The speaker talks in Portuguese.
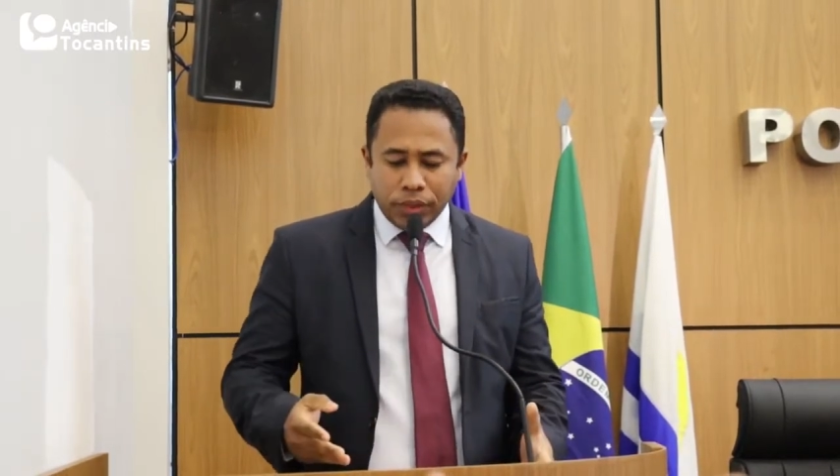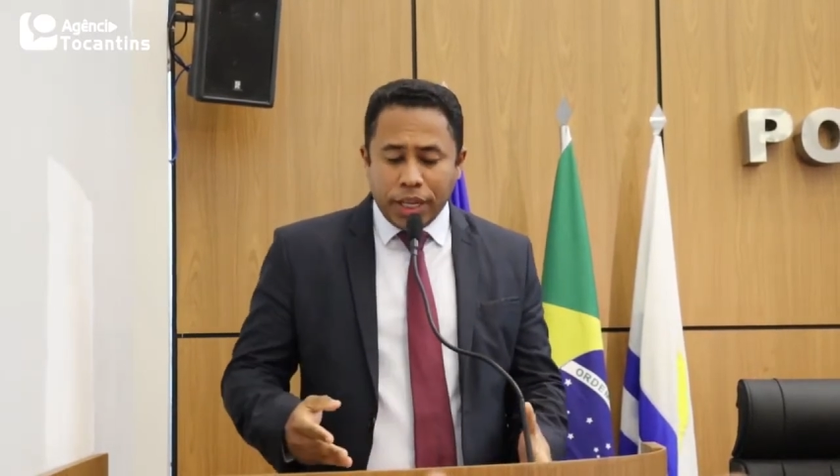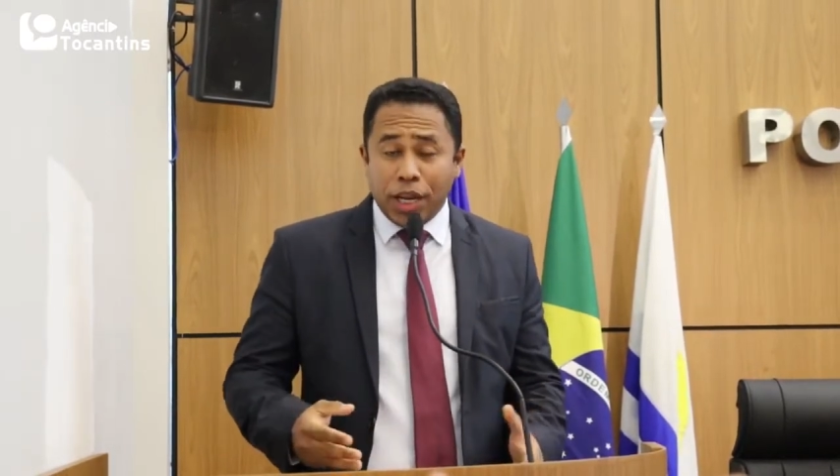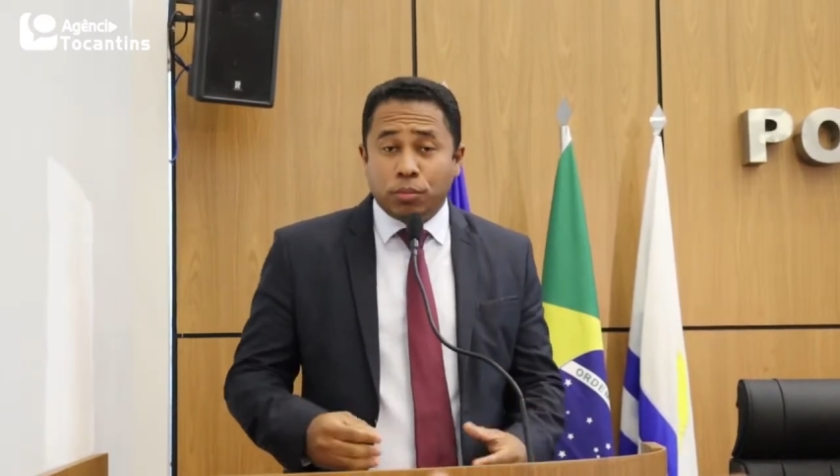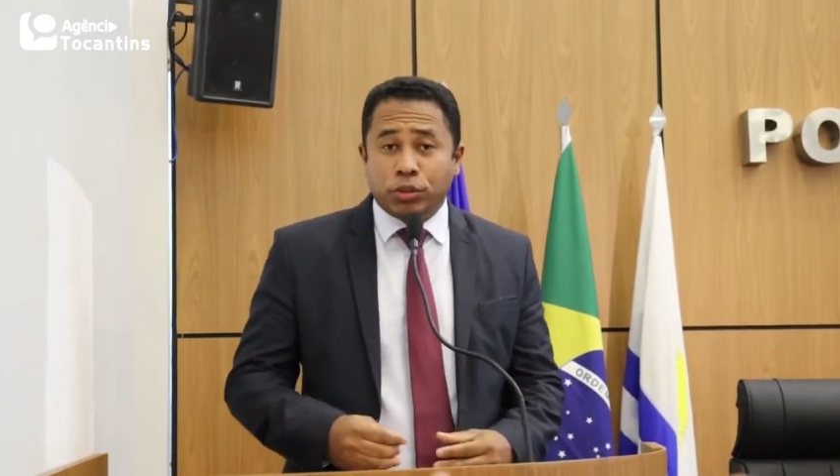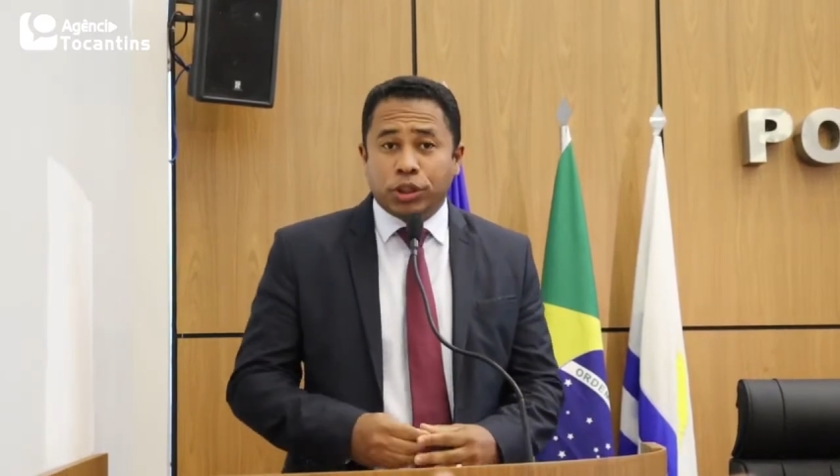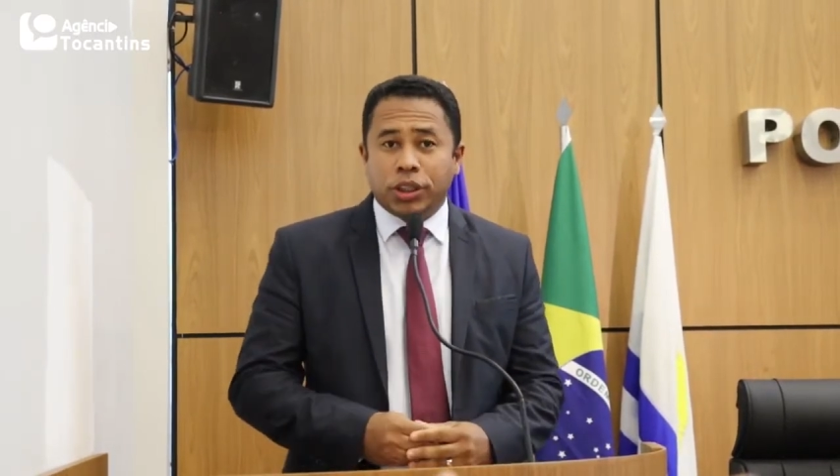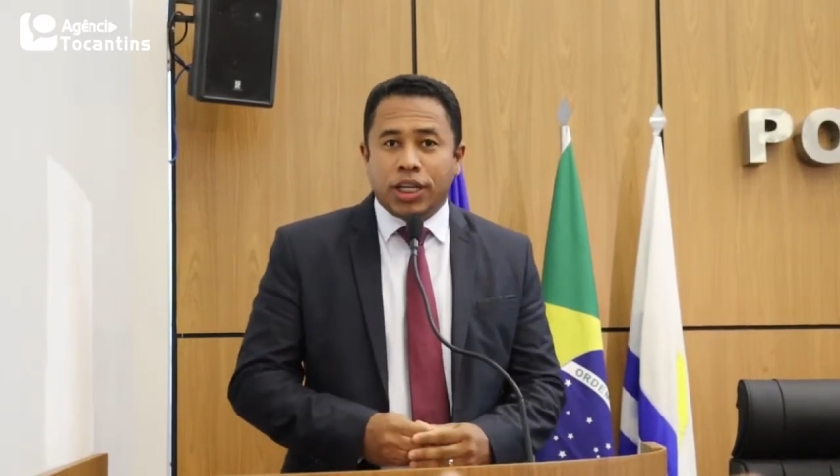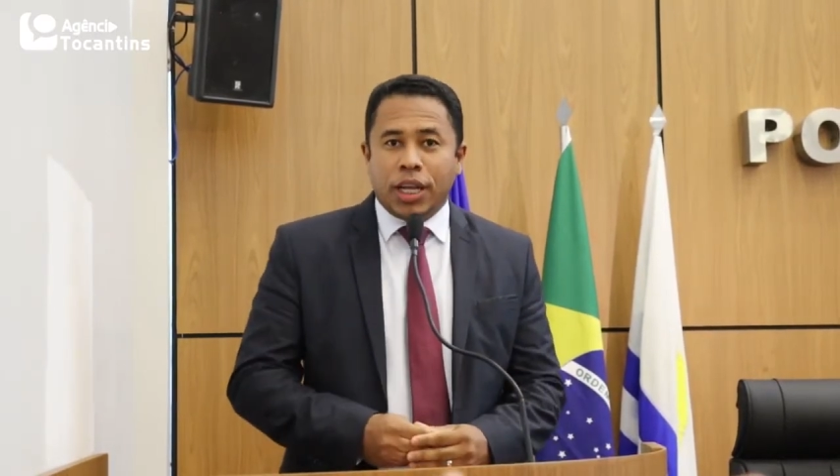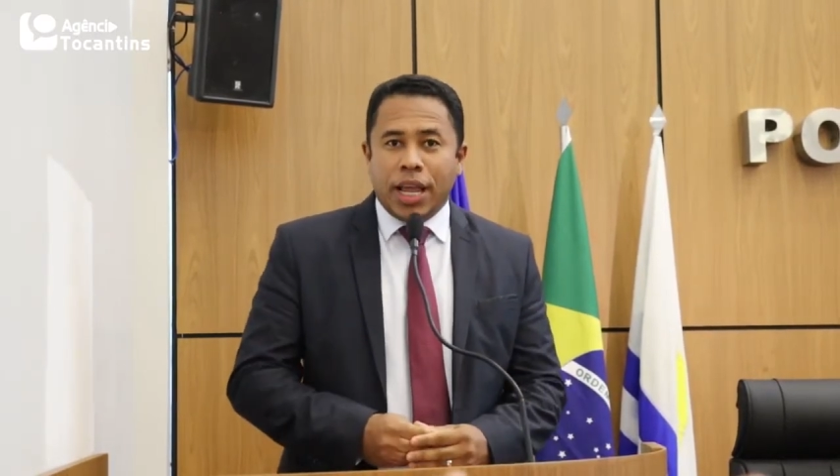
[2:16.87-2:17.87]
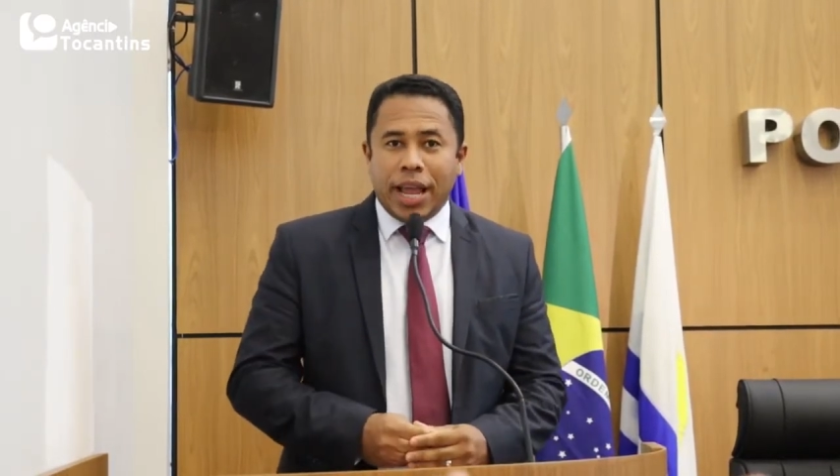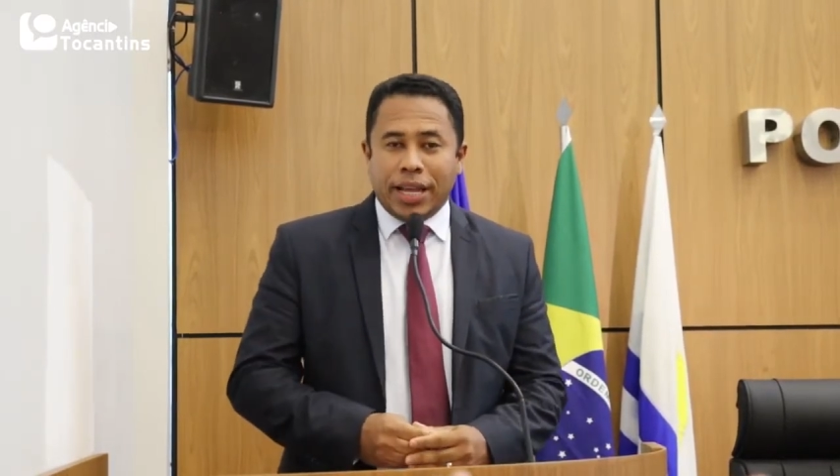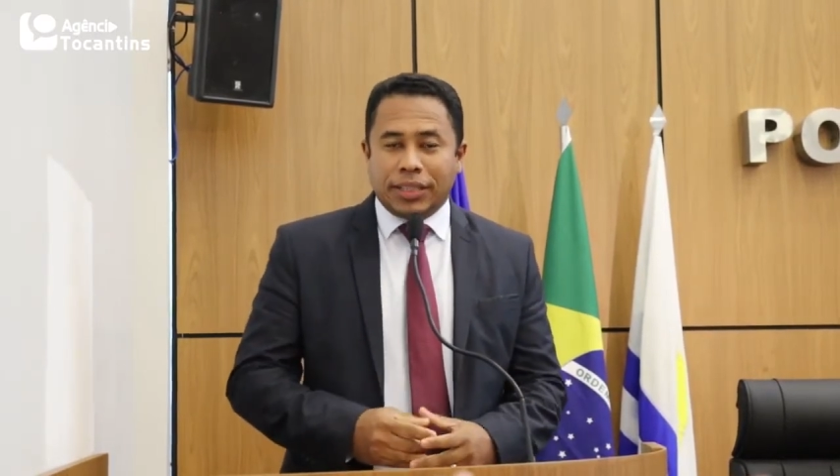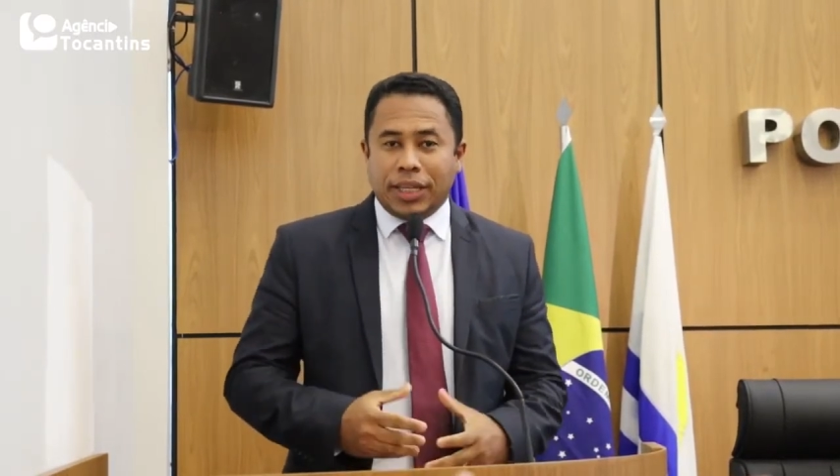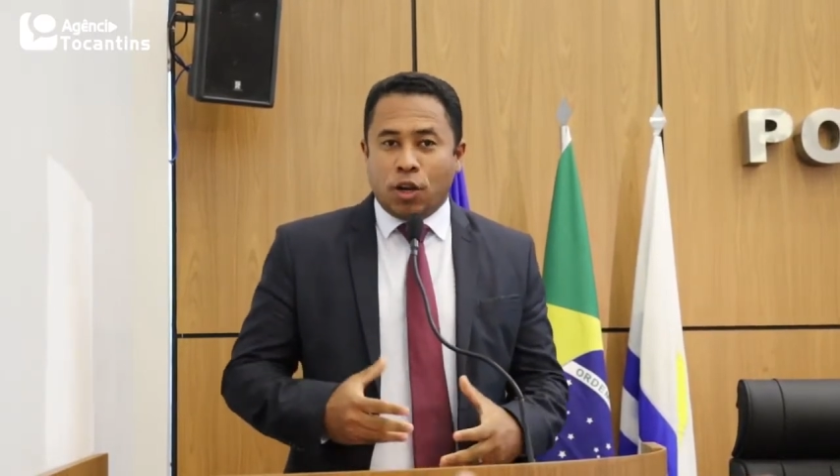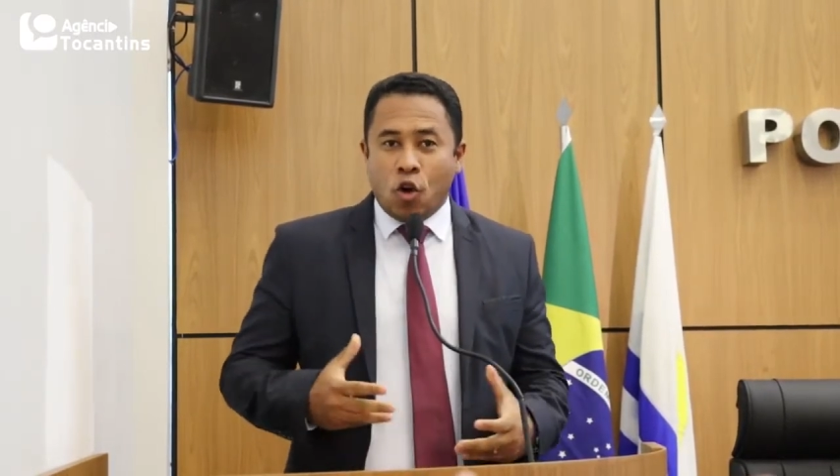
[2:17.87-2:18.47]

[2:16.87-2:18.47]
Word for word: teremos essa